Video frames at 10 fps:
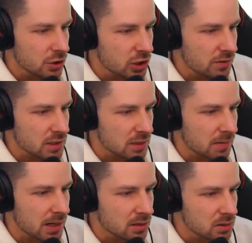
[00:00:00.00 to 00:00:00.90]
Versteht ihr, was ich
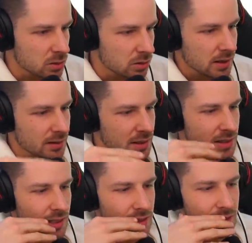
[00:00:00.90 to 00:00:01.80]
meine? So, das
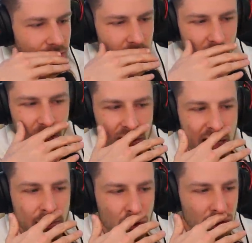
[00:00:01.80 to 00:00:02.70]
ist halt das Ding, so,
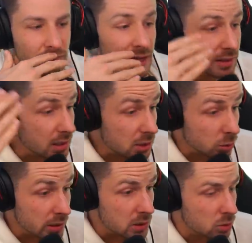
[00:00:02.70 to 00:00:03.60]
Selbstschuld, Mate. Ist
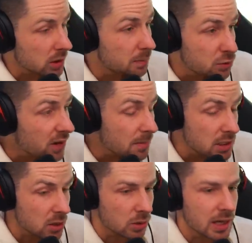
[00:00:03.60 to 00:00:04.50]
so, ist so. Ich beschwere
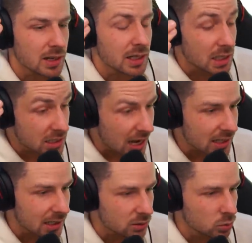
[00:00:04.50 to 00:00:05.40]
mich ja auch gar nicht. Ich
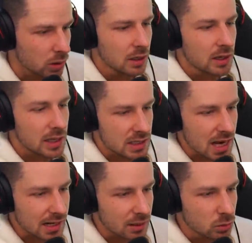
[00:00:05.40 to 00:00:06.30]
sag halt nur, ich
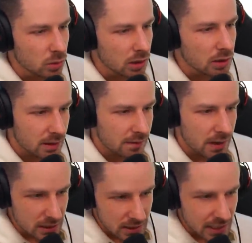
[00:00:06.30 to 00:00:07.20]
sag halt nur,
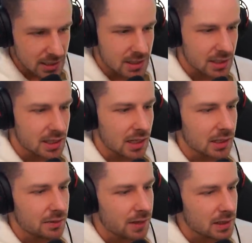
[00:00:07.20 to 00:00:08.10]
wenn ich jetzt
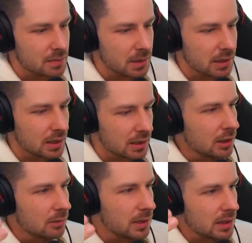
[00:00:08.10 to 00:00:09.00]
tatsächlich was mit
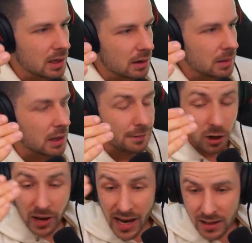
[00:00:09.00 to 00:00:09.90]
einer, mit einer, mit einer
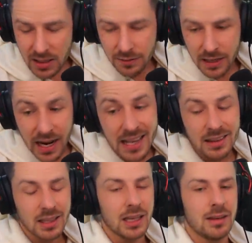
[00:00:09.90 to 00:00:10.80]
Frau ernsthaft
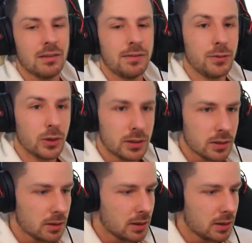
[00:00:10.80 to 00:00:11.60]
eingehen würde,